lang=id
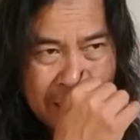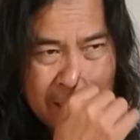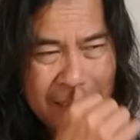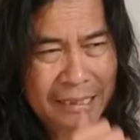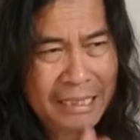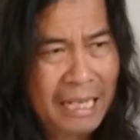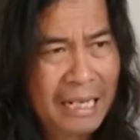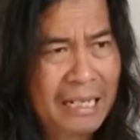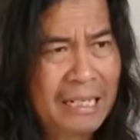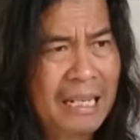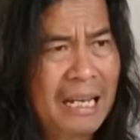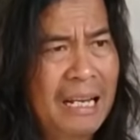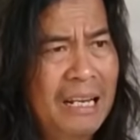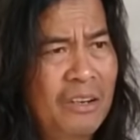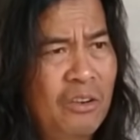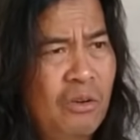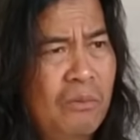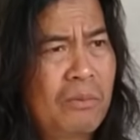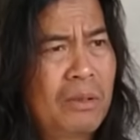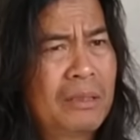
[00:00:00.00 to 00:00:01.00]
jelas jangan
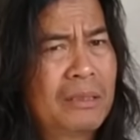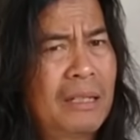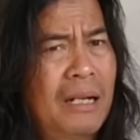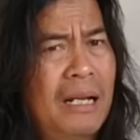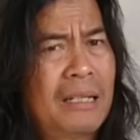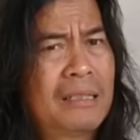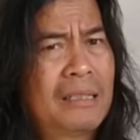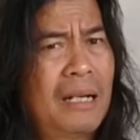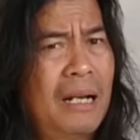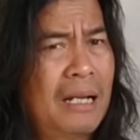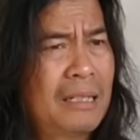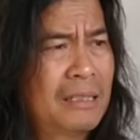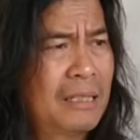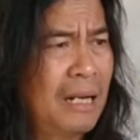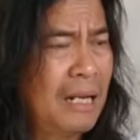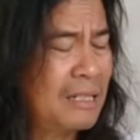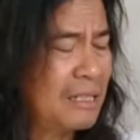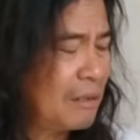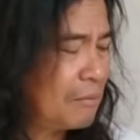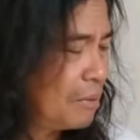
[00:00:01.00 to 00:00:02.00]
kalian ngomong jelas jelas
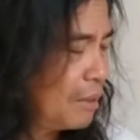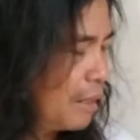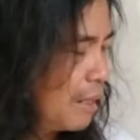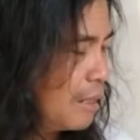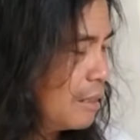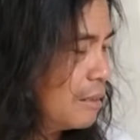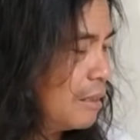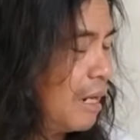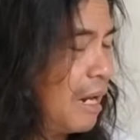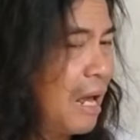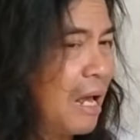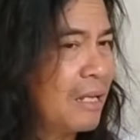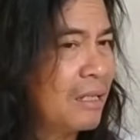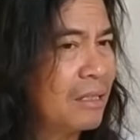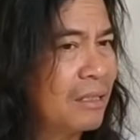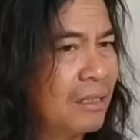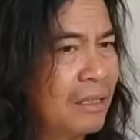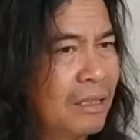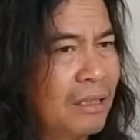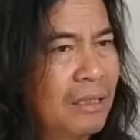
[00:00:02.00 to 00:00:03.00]
jelas tapi nggak
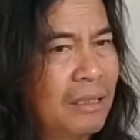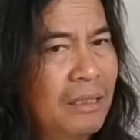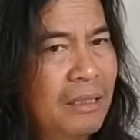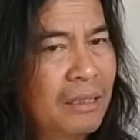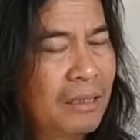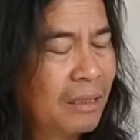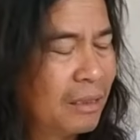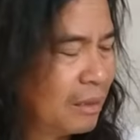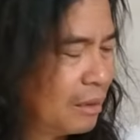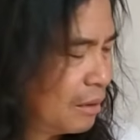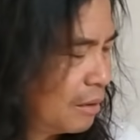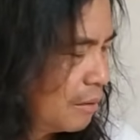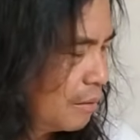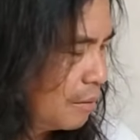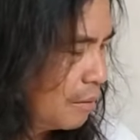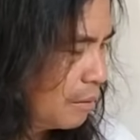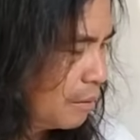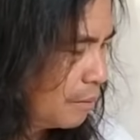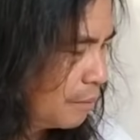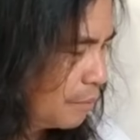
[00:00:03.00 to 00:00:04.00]
jelas
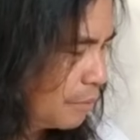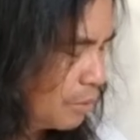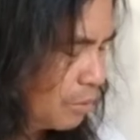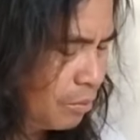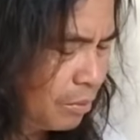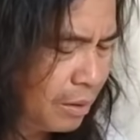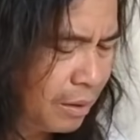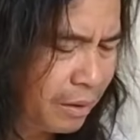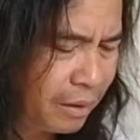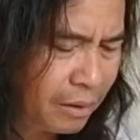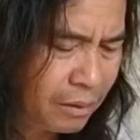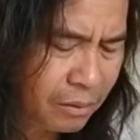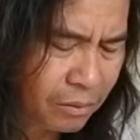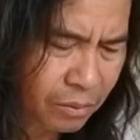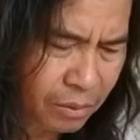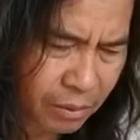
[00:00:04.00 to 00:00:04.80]
Bismillah